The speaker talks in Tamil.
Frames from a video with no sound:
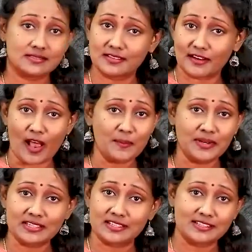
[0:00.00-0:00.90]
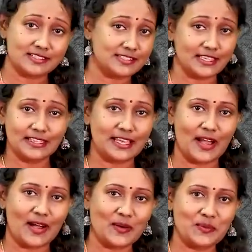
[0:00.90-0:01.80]
ராமனுக்கு
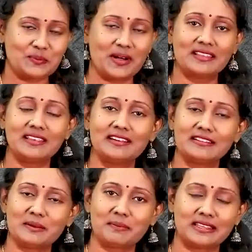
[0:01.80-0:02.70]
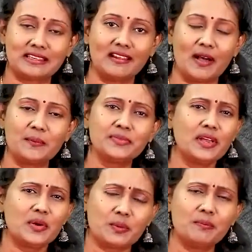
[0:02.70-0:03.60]
சீதையாகவும் அதே நேரத்தில் பார்த்தீங்கன்னா
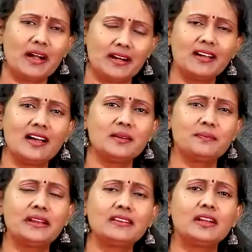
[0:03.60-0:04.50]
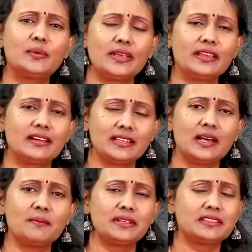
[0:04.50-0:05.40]
ரொம்ப அழகான பெண்களுடைய
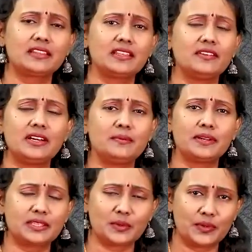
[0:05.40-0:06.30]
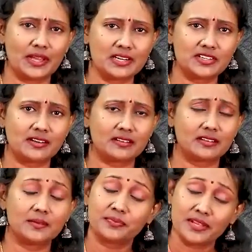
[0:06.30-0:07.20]
கதாபாத்திரத்தை வெளிப்படுத்தக்கூடிய ஆற்றல்
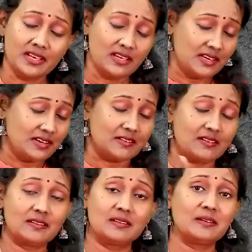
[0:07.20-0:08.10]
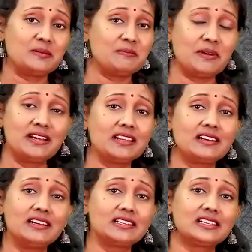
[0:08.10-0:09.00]
இருந்தது
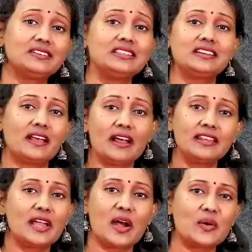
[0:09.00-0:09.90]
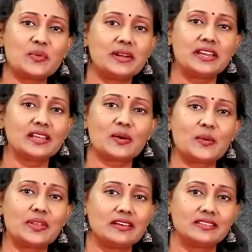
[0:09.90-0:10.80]
மன்னர்களுக்கு வந்து ராணியாகவும்
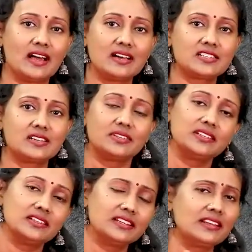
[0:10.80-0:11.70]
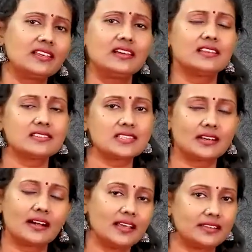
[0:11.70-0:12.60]
நடிக்கக்கூடிய அந்த ஆற்றல் வந்து நிறைய
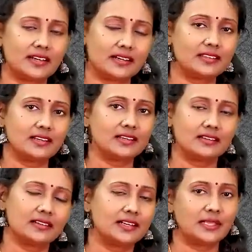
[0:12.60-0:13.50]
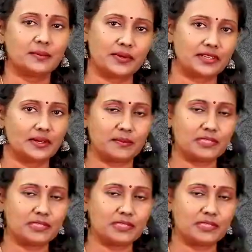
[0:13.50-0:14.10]
ரசிகர்களை அந்த இடத்துல கட்டி போட்டுது அப்படின்னு